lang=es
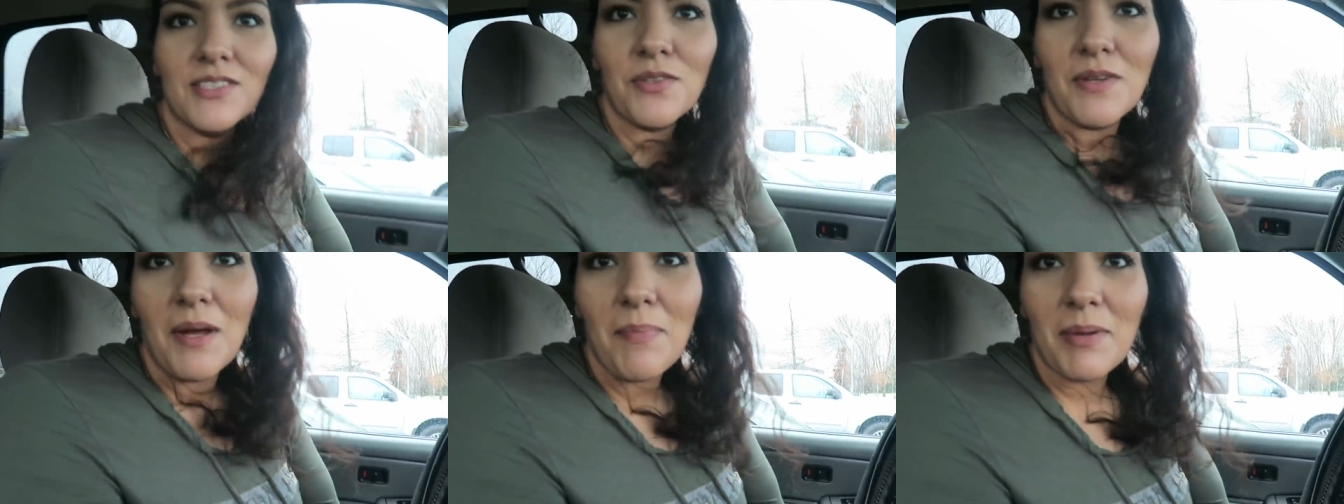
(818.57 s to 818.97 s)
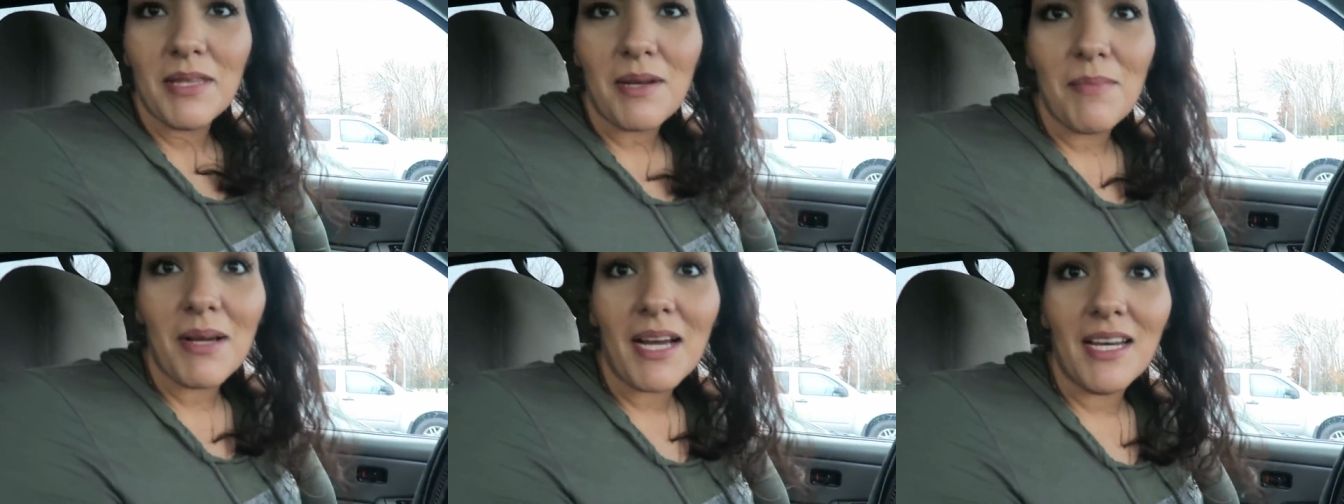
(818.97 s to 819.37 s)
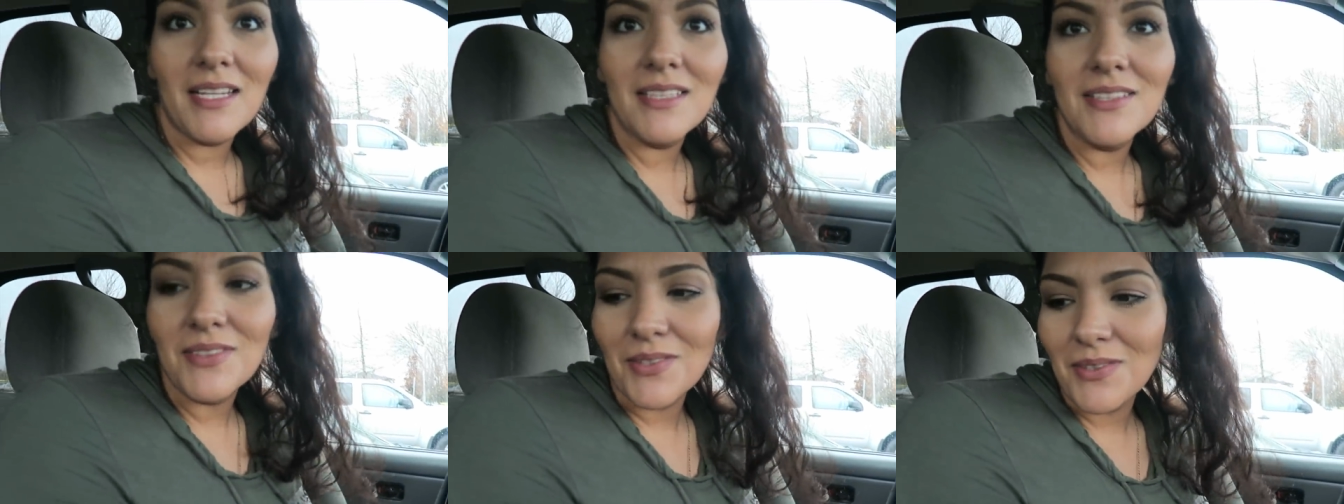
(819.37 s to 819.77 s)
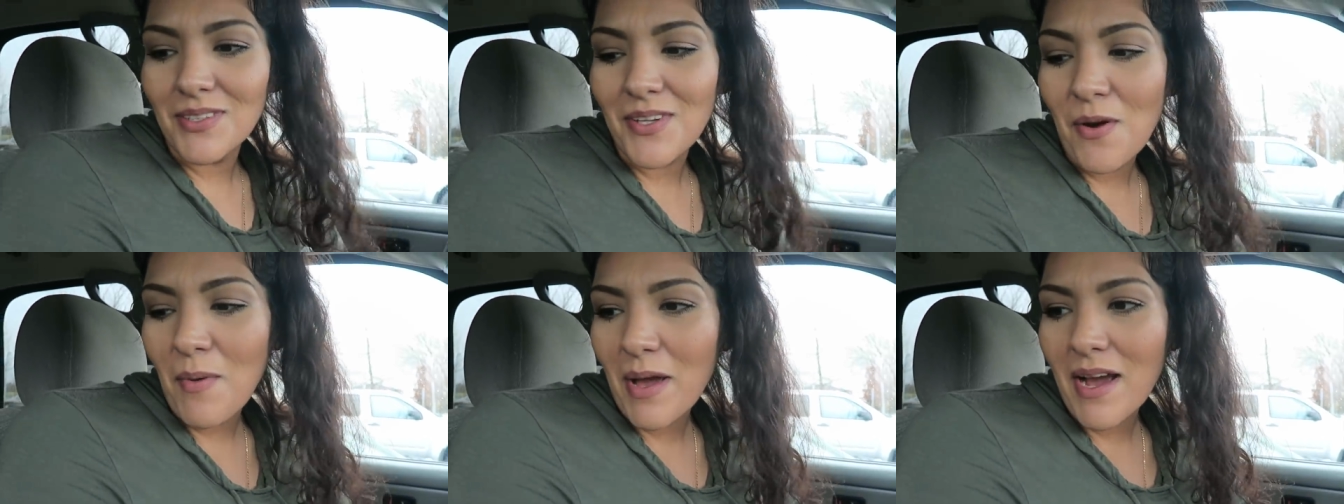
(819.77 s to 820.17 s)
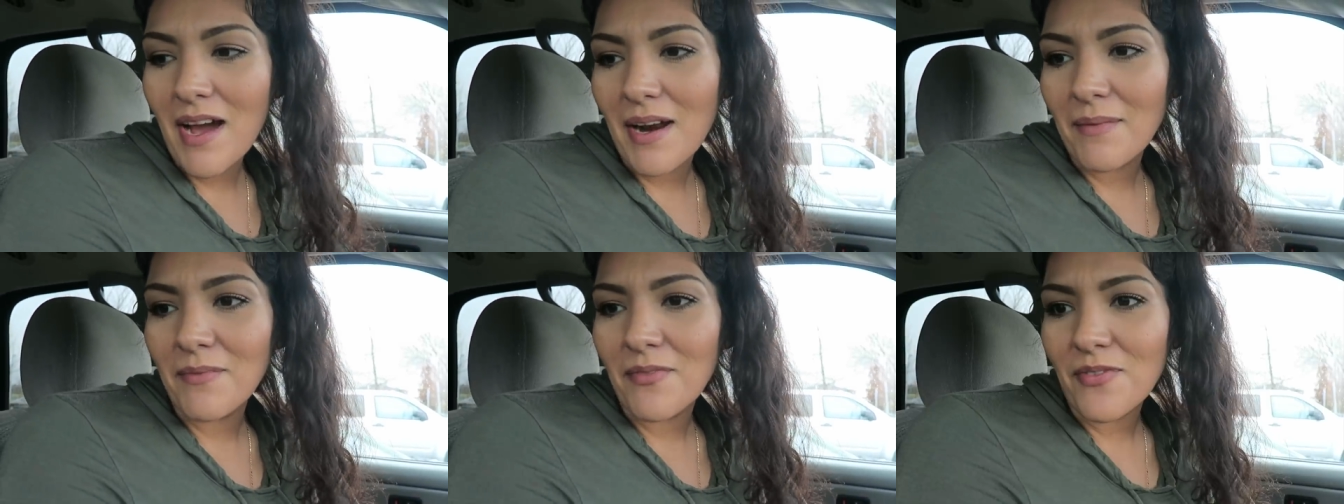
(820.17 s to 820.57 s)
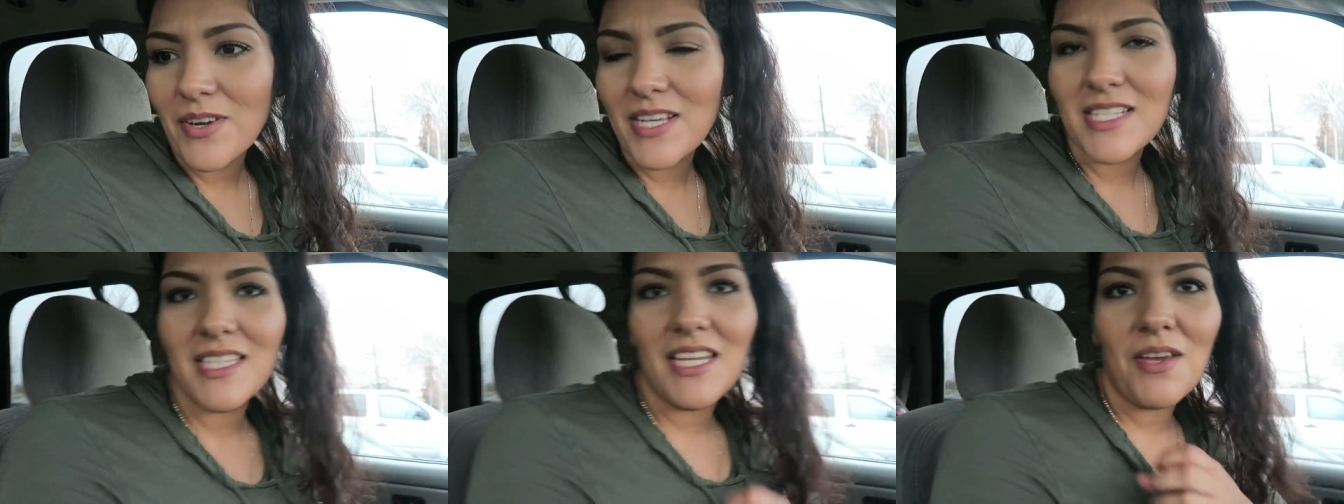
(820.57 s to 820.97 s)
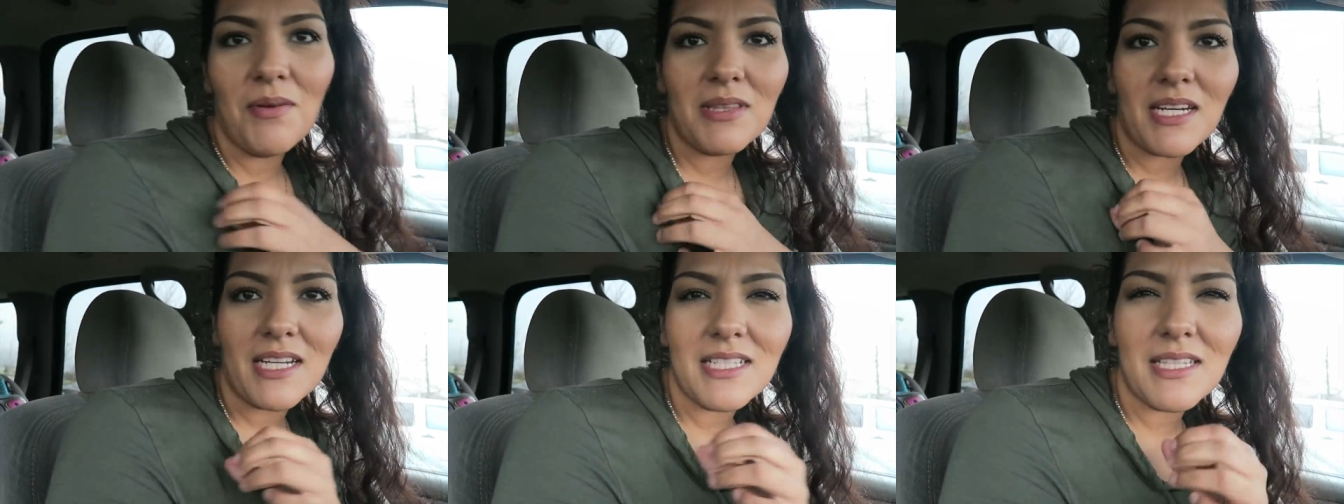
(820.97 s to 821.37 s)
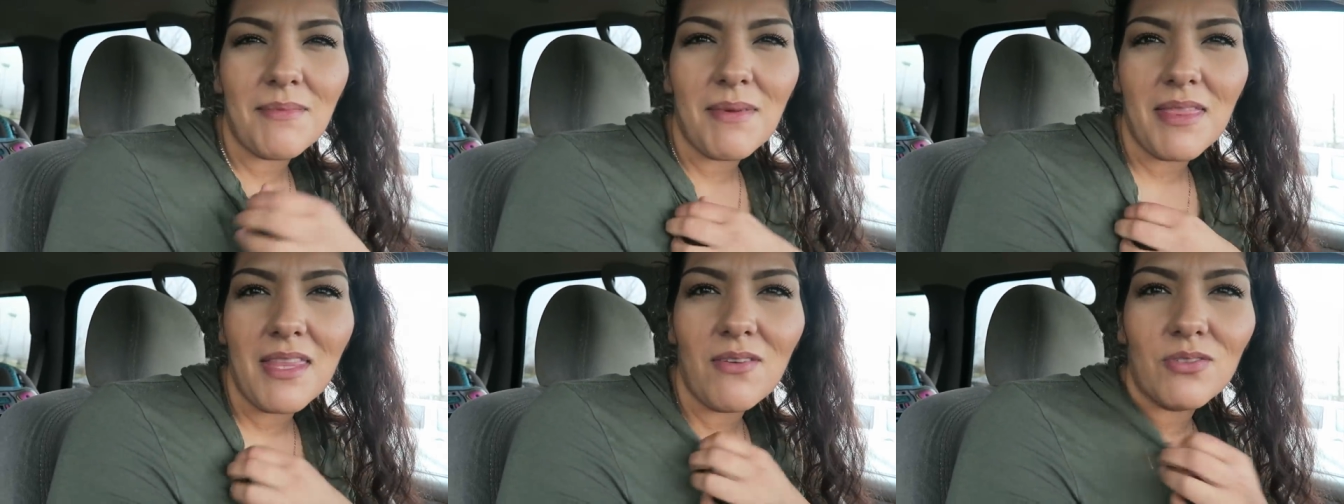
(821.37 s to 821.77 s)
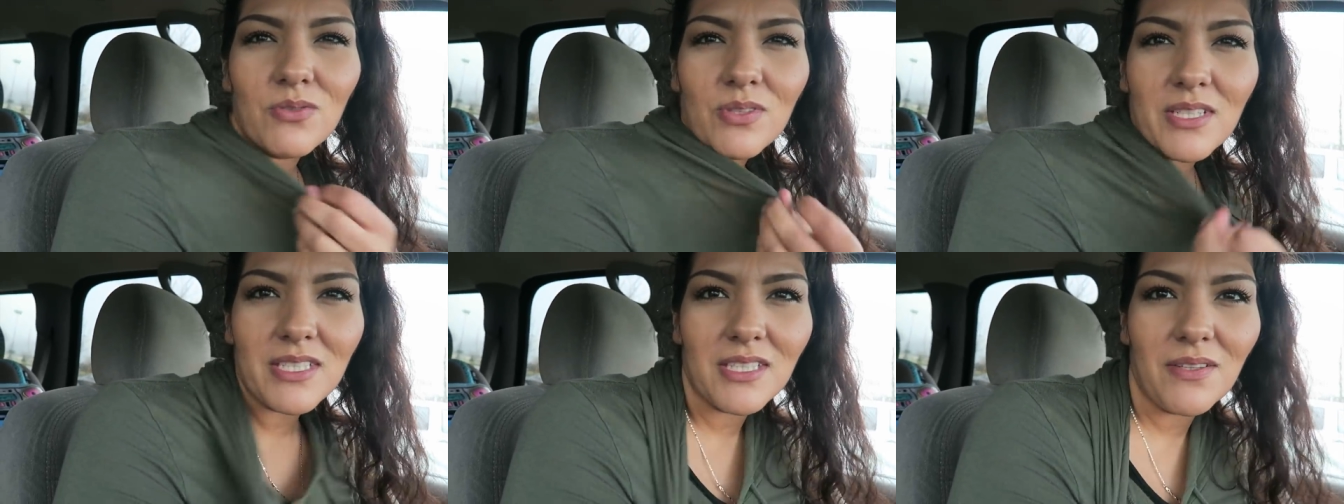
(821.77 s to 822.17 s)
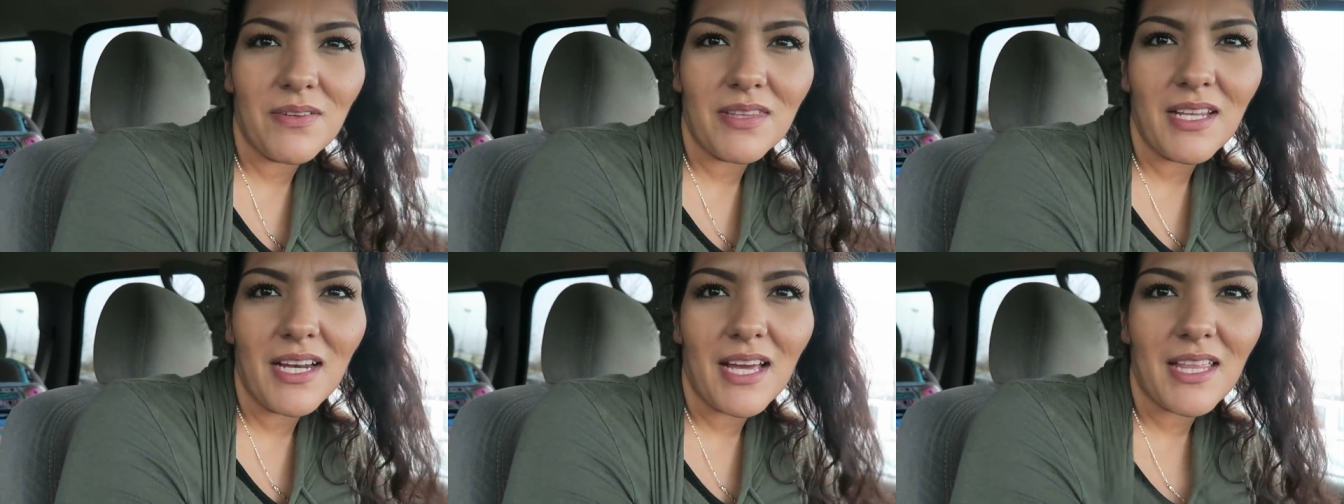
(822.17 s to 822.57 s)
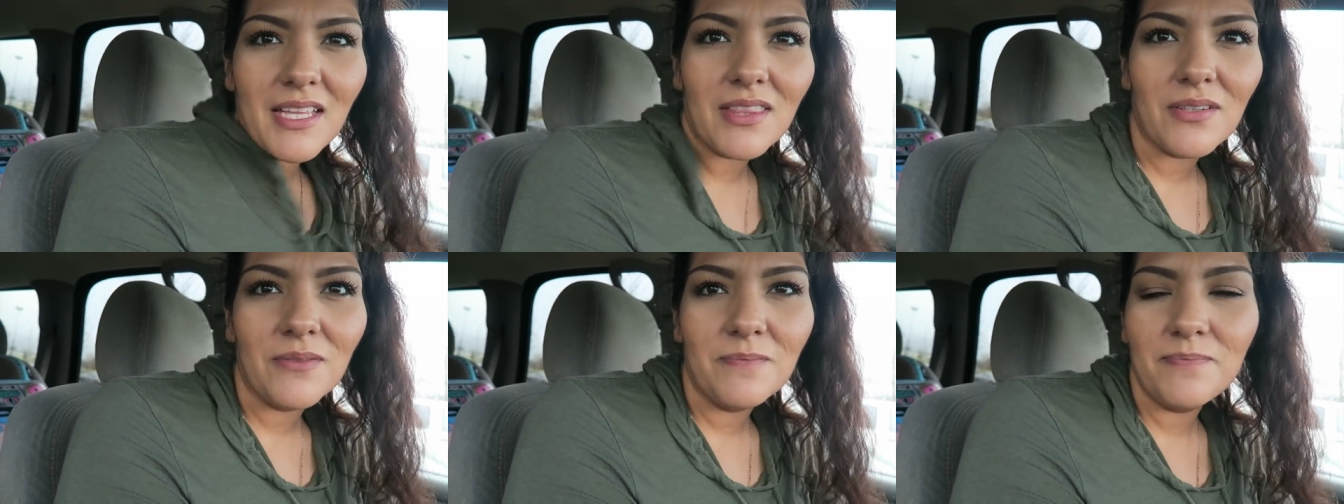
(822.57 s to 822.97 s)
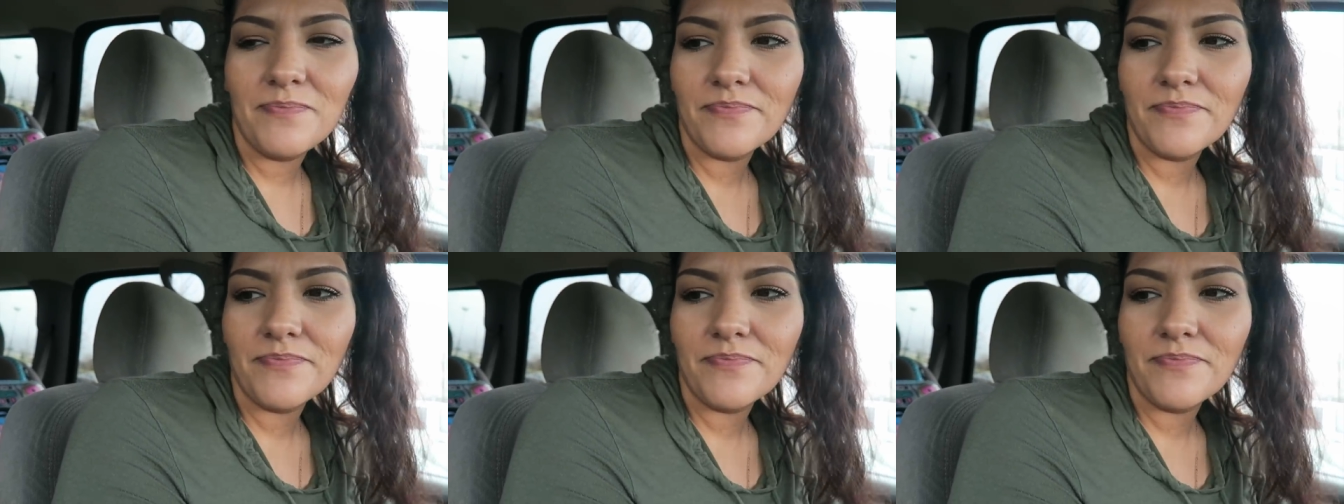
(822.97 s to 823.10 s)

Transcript: Se viene a prender mi calendón. y oh my god, I'm freezing. Y yo me traje este mendigo suétercito bien delgadito.